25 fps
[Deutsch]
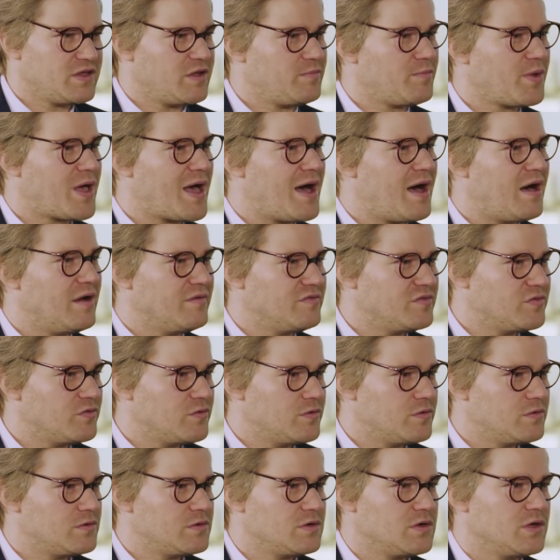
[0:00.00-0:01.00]
in der
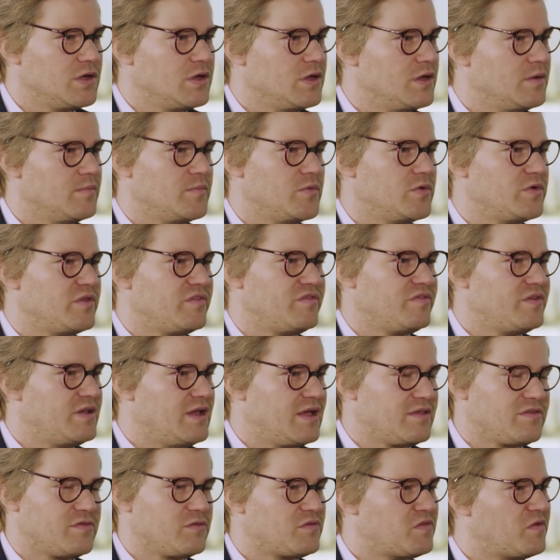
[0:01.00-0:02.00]
Bravo ähm, oder
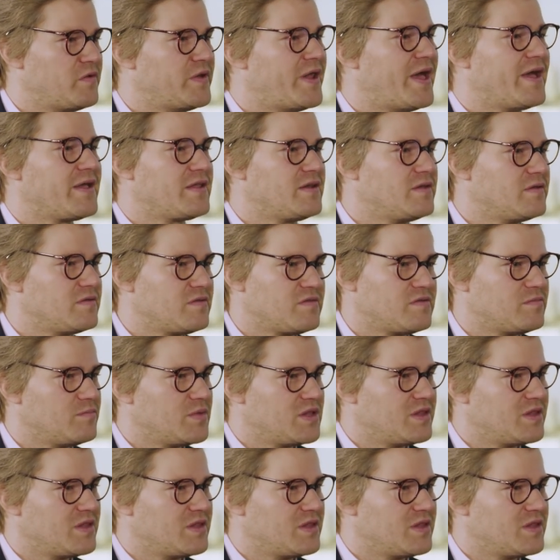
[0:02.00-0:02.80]
vielleicht so, ein eigenes...